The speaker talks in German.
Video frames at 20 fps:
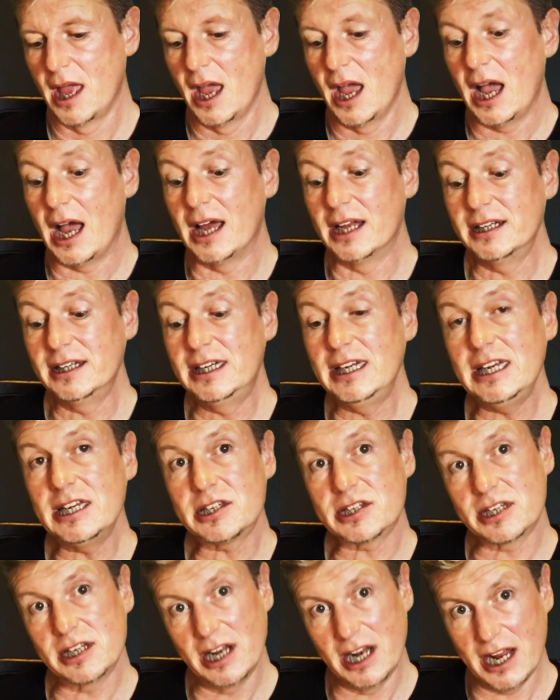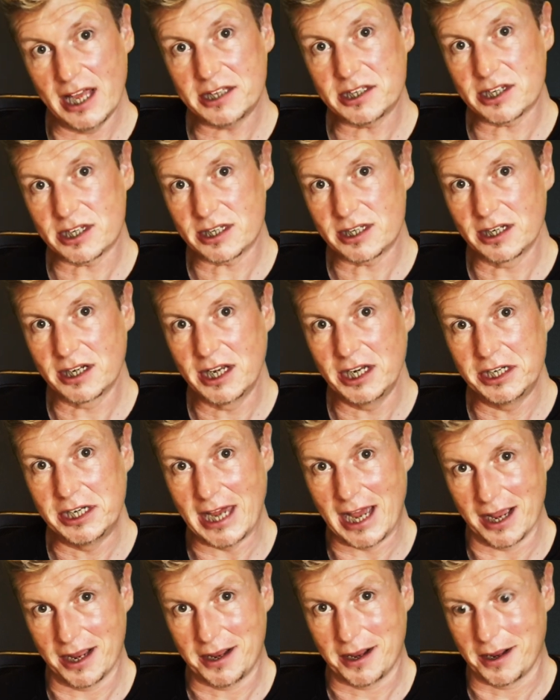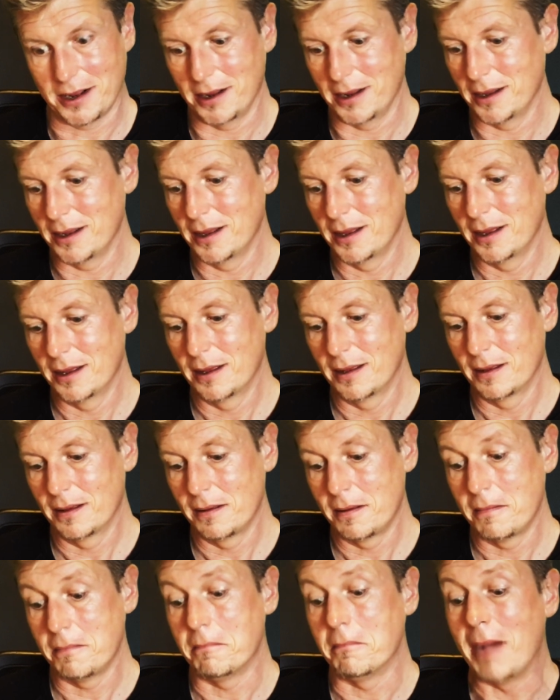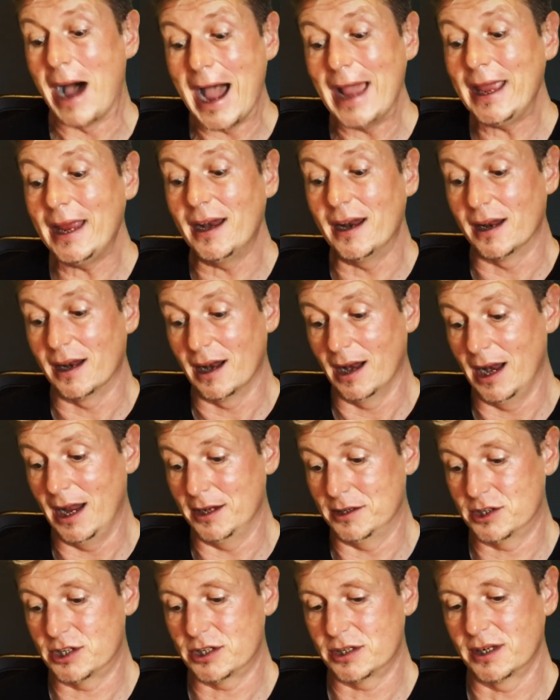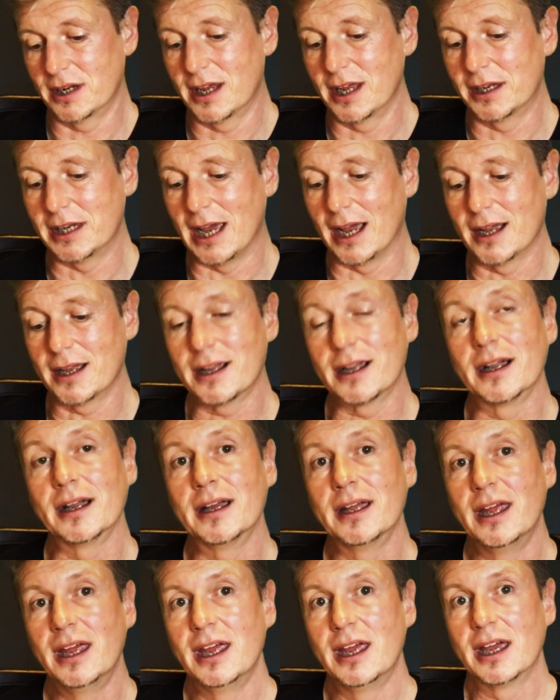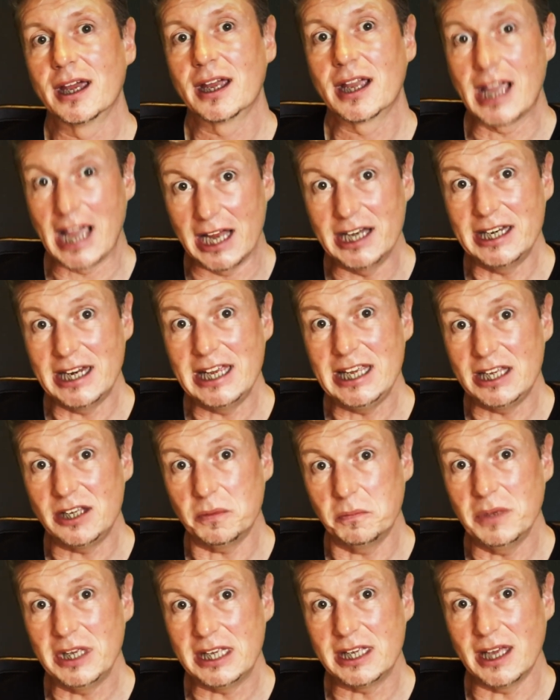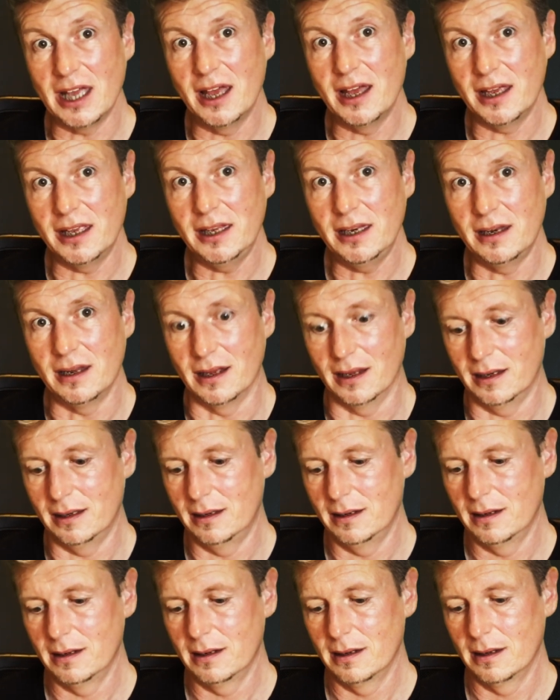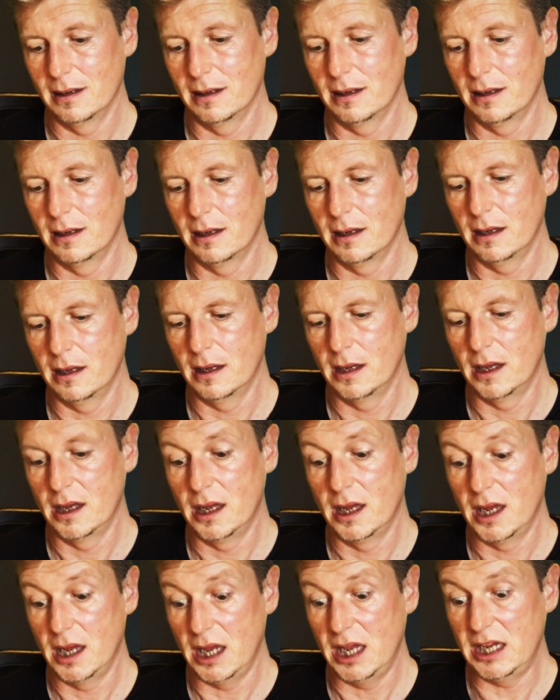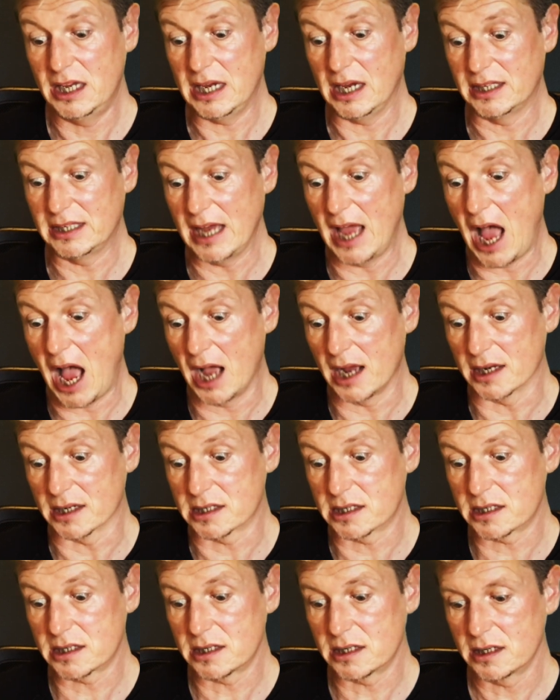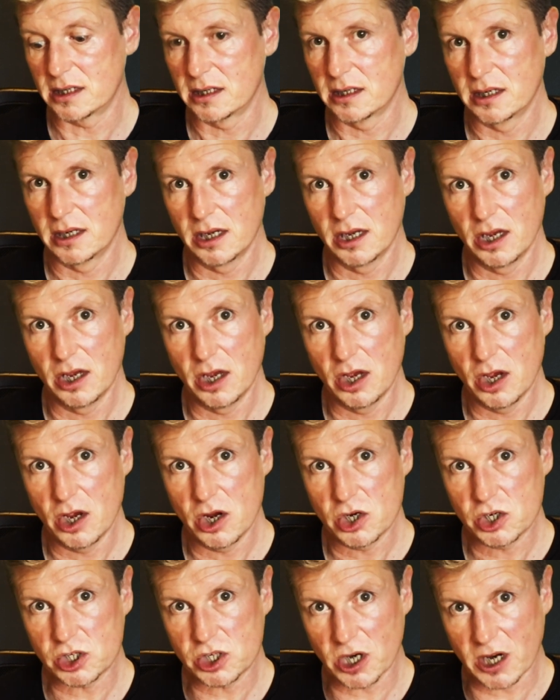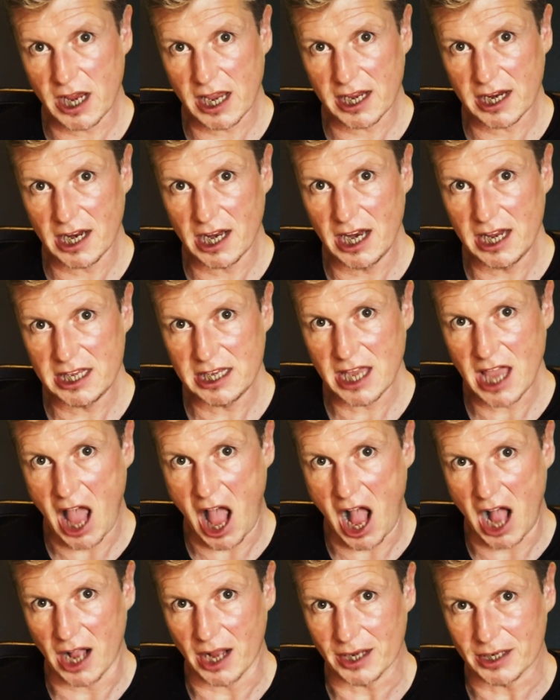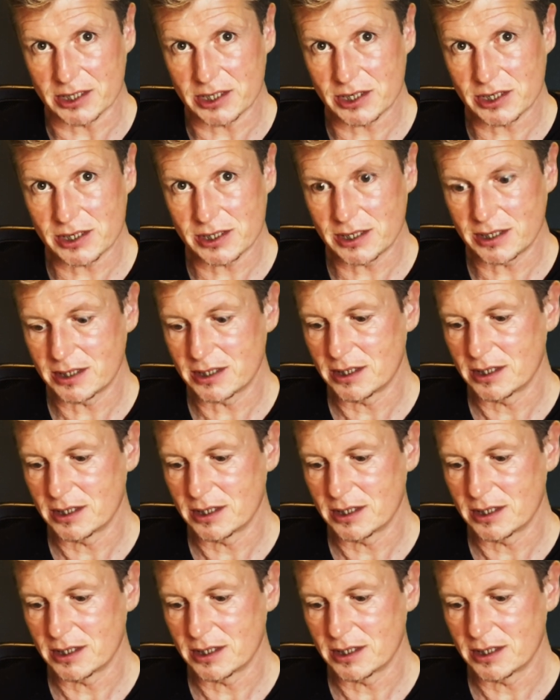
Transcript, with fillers: An diesen letzten Gedanken, meinen letzten Gedanken, kann ich mich erinnern. Ich hatte Angst, schreckliche Angst.